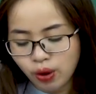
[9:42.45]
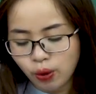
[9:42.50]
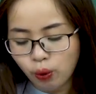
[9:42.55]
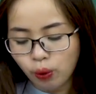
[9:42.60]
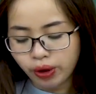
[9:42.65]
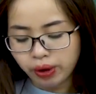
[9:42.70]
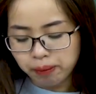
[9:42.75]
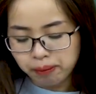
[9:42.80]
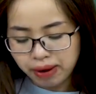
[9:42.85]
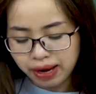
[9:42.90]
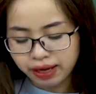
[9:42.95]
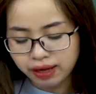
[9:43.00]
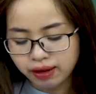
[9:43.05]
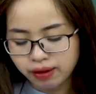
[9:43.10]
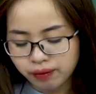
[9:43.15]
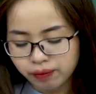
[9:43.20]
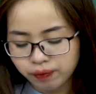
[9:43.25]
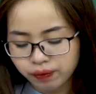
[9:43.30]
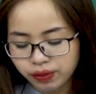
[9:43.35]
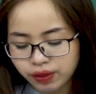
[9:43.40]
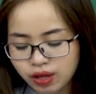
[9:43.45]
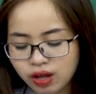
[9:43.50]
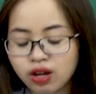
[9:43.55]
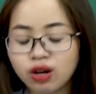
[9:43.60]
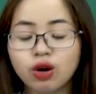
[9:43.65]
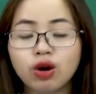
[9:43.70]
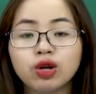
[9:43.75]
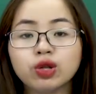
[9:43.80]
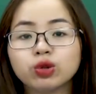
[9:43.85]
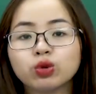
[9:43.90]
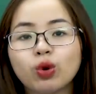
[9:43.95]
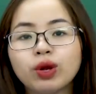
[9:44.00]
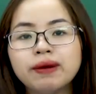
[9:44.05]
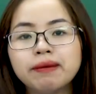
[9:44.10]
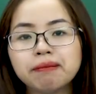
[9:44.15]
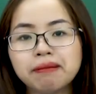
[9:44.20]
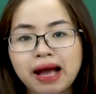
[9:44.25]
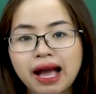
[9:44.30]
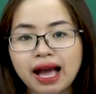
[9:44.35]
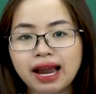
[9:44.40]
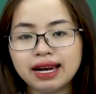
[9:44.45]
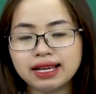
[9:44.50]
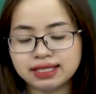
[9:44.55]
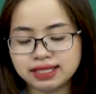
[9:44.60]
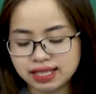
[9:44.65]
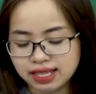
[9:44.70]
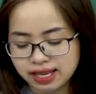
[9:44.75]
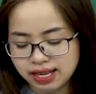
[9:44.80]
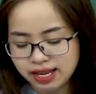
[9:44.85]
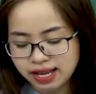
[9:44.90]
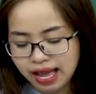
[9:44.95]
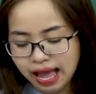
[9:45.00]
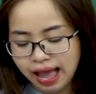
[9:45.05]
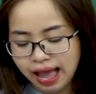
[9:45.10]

khỏe mạnh. Còn tuấn mã là gì?